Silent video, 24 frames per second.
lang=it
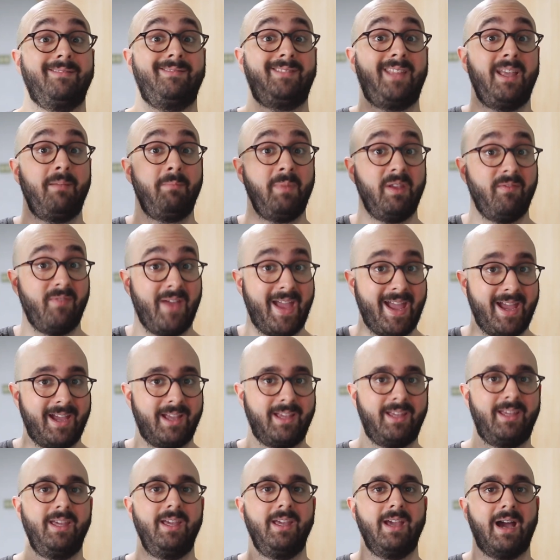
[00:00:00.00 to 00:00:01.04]
temi
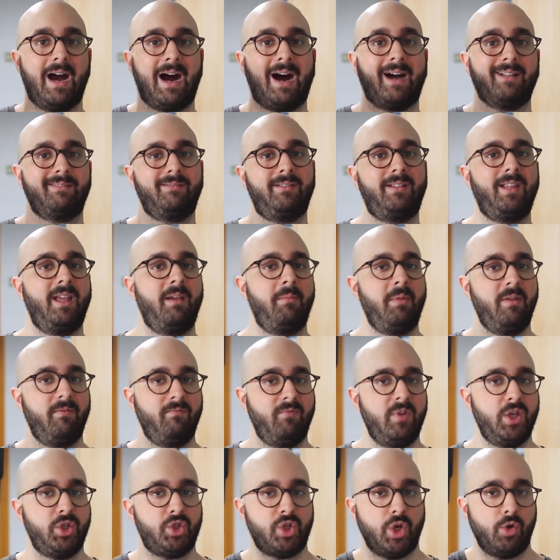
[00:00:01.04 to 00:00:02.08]
vecchi a temi
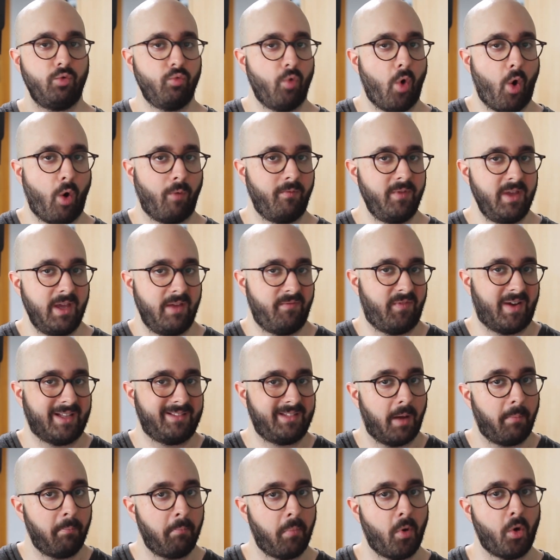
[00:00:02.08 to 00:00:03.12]
invece nuovi e
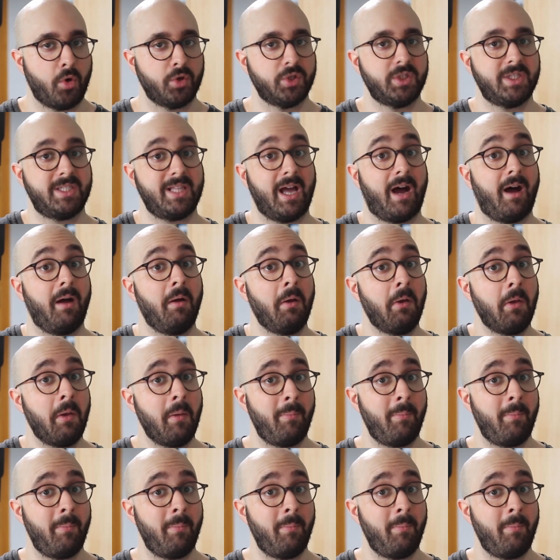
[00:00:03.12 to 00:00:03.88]
fatti apposta